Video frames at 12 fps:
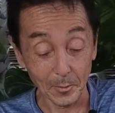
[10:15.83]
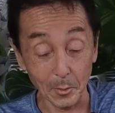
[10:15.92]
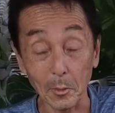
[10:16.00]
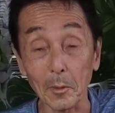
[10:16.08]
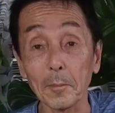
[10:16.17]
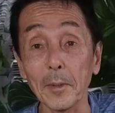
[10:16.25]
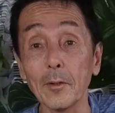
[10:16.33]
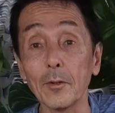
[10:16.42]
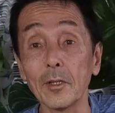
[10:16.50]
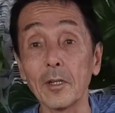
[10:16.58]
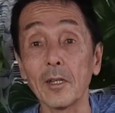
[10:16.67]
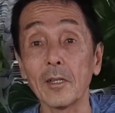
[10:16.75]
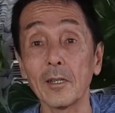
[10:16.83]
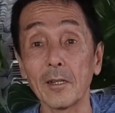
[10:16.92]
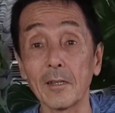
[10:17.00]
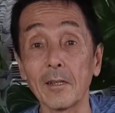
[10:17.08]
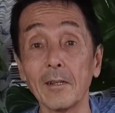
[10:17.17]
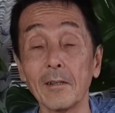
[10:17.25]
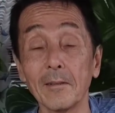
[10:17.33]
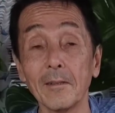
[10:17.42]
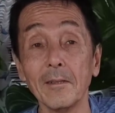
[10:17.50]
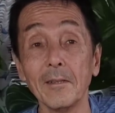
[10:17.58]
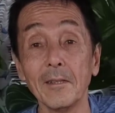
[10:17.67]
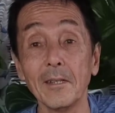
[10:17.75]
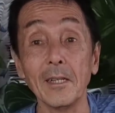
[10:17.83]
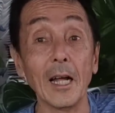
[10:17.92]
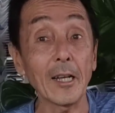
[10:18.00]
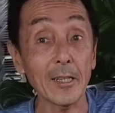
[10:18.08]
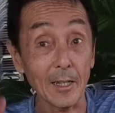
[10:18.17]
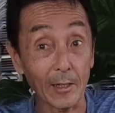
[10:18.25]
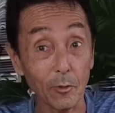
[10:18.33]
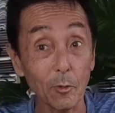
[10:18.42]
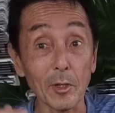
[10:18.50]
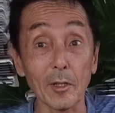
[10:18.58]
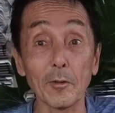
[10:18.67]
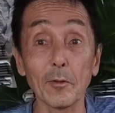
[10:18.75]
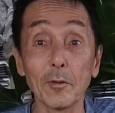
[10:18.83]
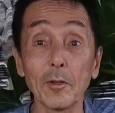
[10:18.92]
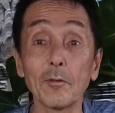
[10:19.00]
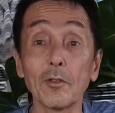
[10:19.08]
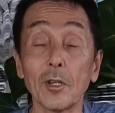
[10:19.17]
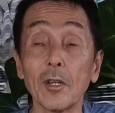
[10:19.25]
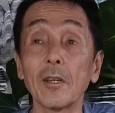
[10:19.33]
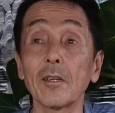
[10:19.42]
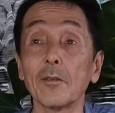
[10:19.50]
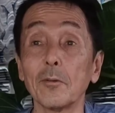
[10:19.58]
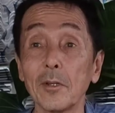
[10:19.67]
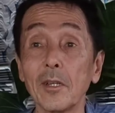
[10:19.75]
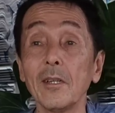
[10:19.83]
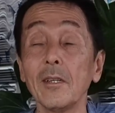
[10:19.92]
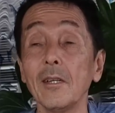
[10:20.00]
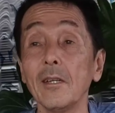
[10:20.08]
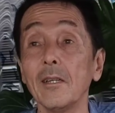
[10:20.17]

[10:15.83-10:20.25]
このメールいただいた方。あなたがそうだって言ってるんじゃないけどね。